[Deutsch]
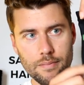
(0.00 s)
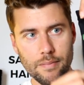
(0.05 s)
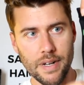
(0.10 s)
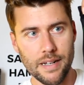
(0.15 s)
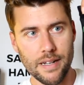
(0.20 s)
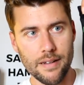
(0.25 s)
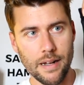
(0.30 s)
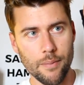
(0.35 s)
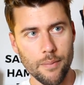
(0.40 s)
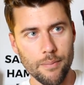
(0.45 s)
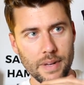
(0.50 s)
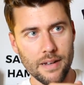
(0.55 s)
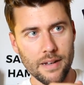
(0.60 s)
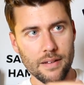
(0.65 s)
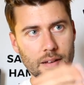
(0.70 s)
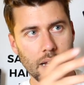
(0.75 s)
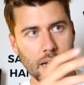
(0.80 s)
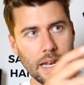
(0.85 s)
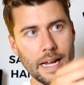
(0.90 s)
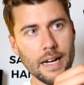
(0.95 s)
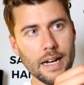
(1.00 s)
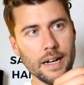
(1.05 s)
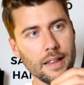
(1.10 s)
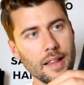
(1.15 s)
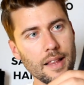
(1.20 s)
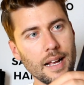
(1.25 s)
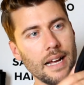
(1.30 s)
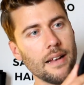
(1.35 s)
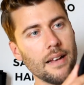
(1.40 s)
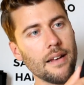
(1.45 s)
mit, mit
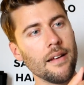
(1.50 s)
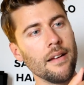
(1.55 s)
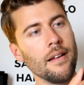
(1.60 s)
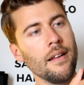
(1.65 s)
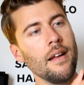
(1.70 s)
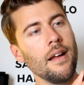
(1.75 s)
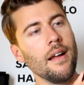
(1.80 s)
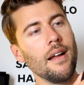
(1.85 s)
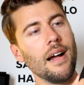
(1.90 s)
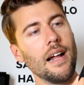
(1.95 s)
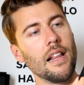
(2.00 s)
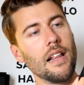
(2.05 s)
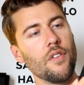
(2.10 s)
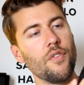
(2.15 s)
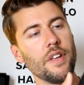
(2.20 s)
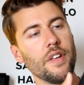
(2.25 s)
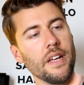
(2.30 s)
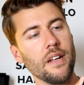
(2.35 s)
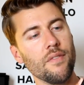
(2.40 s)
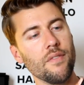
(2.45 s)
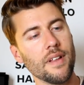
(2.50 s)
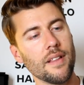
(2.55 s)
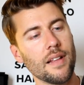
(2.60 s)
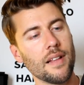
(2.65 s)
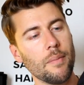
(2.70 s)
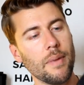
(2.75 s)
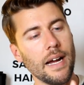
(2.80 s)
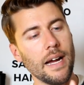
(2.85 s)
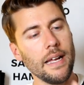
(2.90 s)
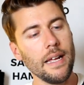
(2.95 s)
längeren Seiten, also für jeden was
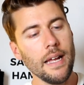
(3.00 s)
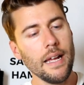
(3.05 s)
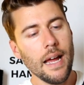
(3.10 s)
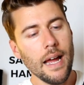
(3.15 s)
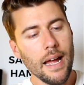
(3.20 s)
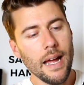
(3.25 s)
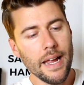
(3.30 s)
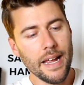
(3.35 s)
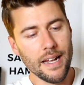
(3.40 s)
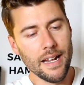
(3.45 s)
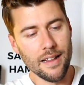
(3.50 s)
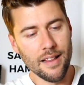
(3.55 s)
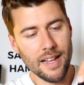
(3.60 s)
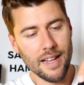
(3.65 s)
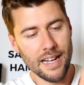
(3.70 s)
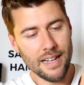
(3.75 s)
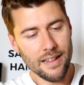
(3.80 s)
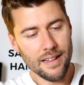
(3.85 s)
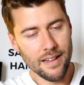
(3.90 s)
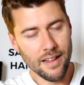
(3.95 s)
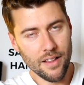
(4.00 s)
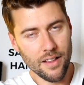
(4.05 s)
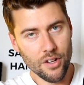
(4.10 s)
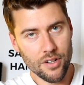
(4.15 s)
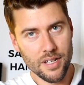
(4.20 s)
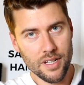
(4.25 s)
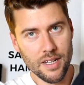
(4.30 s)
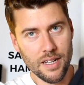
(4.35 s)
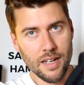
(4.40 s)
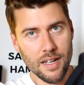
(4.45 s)
dabei. Hier an den Seiten ist
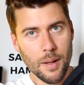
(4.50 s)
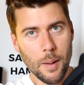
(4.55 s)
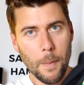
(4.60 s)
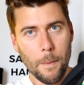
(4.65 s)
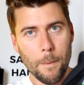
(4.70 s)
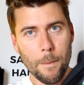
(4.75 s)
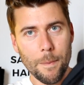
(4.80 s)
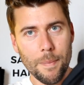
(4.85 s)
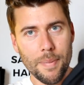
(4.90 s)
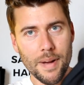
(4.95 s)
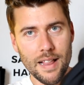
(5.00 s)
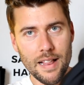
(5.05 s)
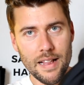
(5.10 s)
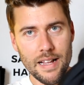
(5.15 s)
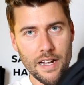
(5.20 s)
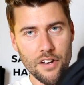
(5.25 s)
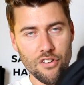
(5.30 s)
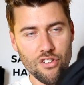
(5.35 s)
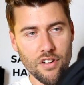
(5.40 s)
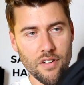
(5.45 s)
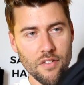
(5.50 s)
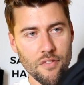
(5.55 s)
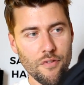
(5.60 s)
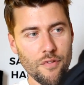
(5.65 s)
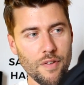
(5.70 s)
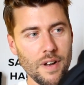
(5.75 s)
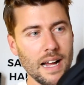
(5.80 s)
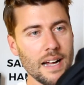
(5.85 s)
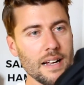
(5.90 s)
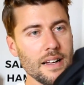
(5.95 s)
noch die brasilianische
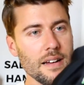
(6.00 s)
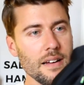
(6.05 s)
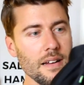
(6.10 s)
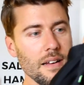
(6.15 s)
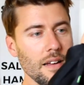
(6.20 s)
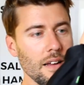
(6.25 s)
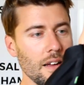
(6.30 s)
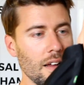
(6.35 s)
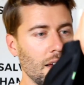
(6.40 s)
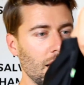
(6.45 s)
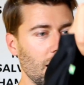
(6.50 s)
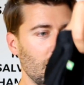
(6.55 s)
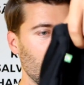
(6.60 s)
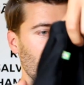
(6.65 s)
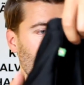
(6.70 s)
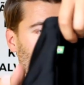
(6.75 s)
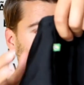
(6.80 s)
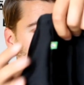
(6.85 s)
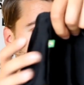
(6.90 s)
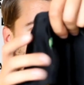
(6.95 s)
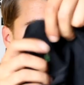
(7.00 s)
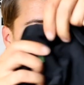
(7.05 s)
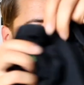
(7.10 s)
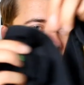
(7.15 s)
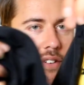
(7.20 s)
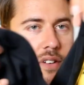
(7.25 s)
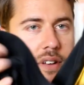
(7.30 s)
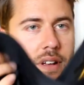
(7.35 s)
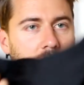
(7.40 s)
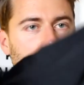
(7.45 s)
Flagge
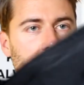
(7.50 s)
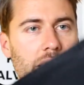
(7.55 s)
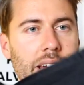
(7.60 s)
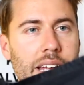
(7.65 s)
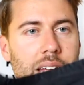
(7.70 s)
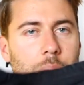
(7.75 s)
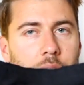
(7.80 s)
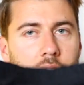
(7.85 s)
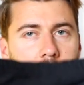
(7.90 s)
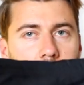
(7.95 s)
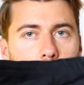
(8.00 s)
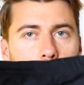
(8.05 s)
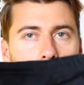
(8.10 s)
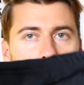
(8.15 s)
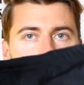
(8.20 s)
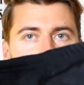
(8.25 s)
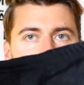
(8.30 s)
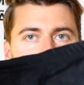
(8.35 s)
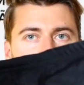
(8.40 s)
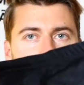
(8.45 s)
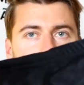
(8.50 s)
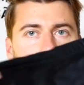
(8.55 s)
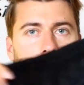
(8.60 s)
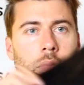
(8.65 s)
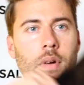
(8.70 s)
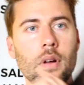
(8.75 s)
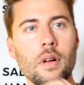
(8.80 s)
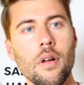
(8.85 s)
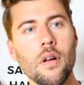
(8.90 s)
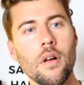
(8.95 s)
und hier eben das Logo mit
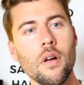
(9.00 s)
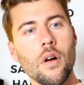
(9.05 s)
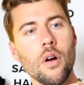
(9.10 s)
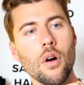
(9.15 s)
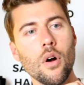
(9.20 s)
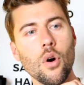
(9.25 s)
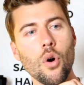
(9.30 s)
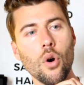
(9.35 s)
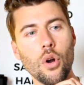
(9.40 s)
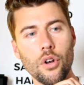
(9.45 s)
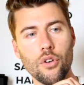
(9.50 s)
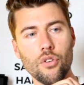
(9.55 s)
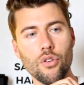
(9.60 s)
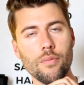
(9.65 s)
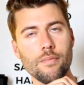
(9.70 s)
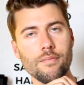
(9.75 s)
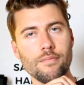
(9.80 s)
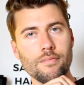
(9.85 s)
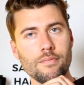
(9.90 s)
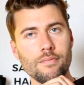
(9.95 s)
dem Hund.